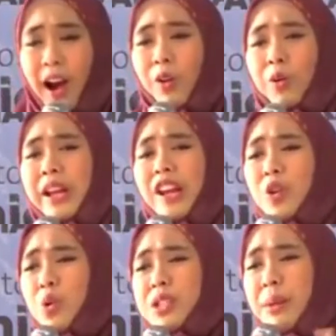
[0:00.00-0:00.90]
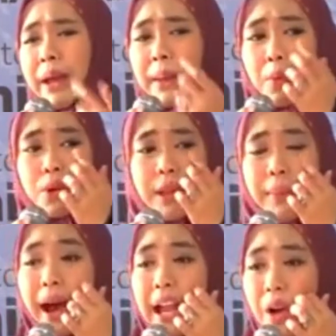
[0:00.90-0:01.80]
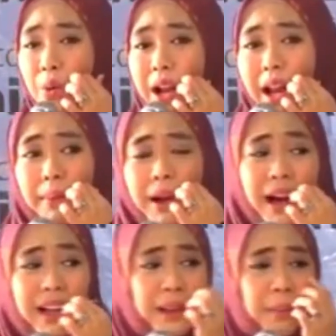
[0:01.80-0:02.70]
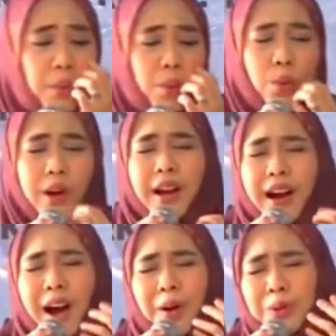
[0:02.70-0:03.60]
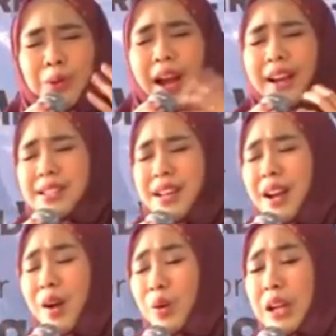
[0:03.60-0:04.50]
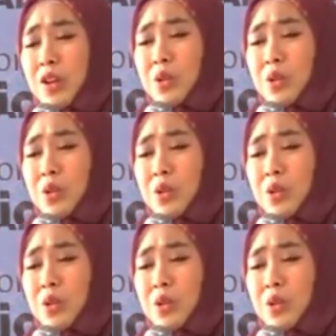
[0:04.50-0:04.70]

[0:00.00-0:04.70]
Aku rindu sama ibu sama ayah udah lama nggak ketemu. Aku tuh nangis karena aku